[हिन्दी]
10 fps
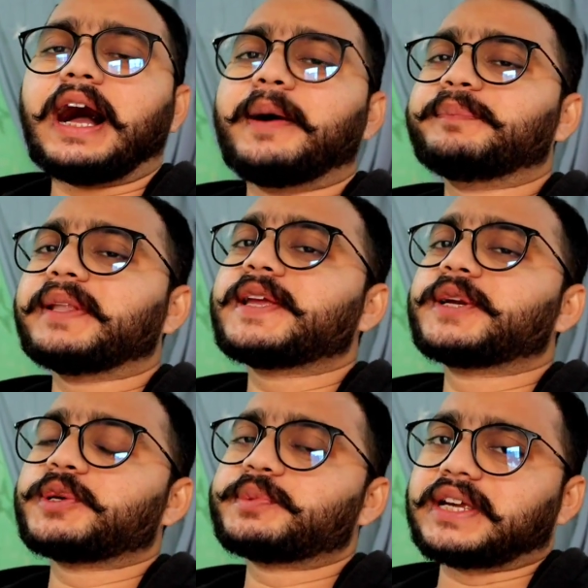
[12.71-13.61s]
अपने
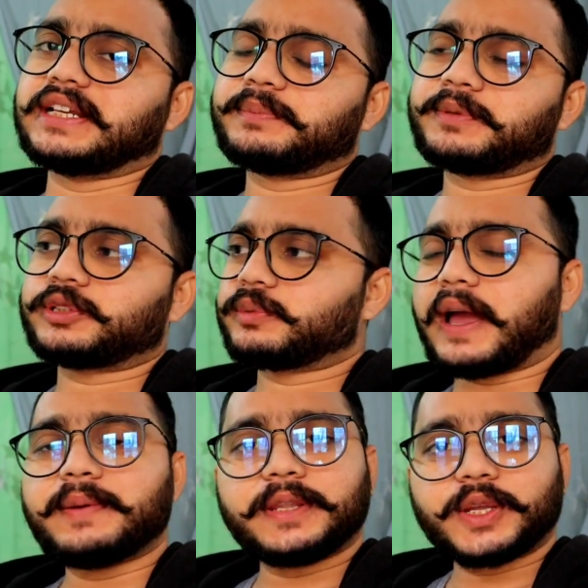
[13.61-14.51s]
YouTube चैनल पे तो
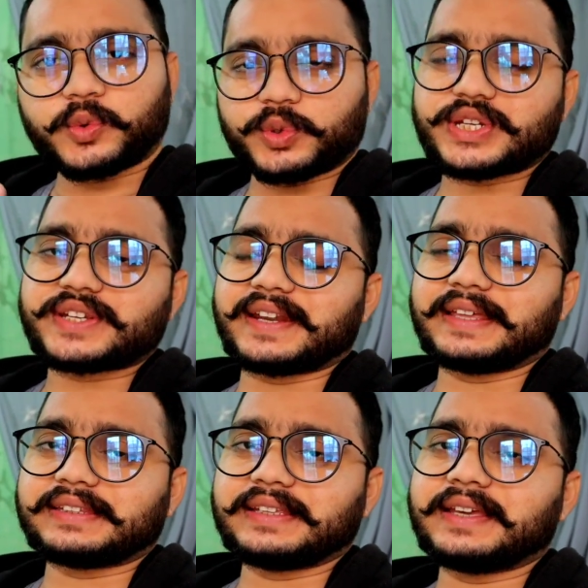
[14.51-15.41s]
भाई मेरी कोशिश
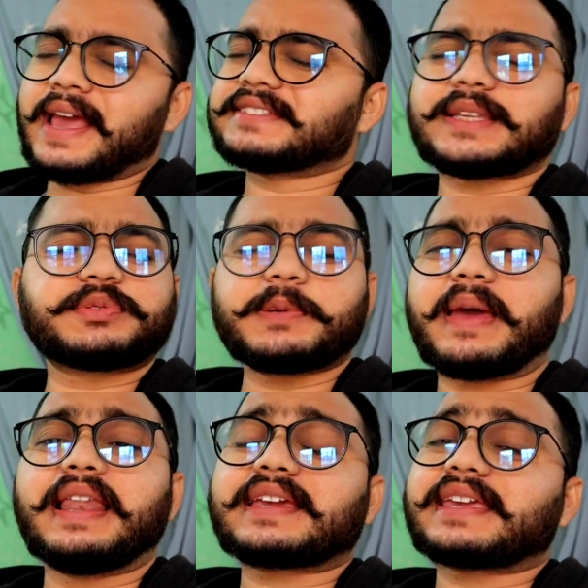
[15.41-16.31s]
रहती है एंड सबसे
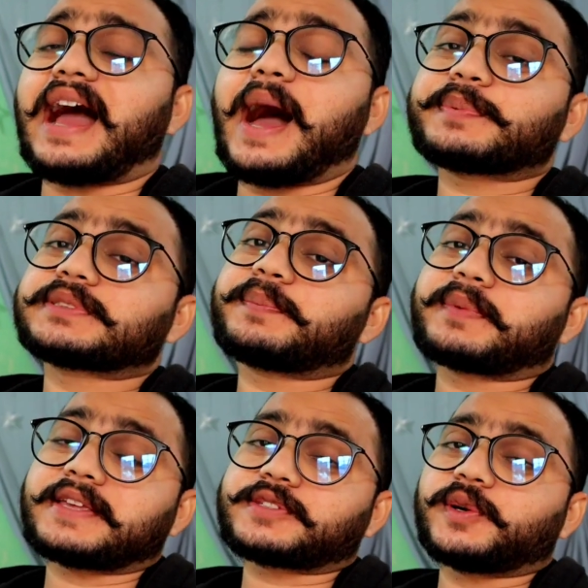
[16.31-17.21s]
पहले कि आप सब
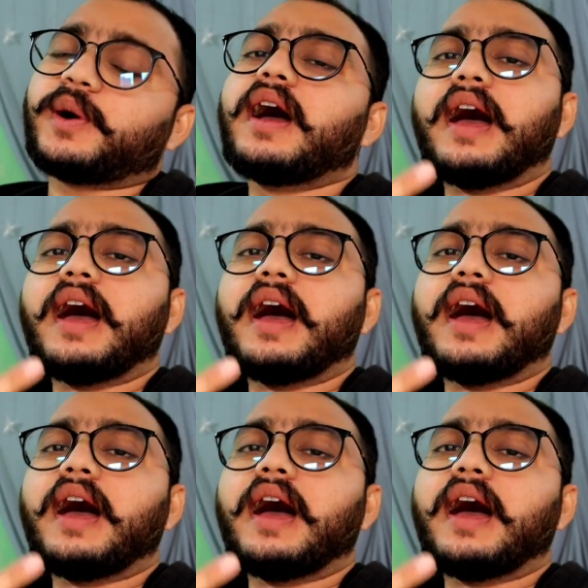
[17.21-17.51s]
कैसे हो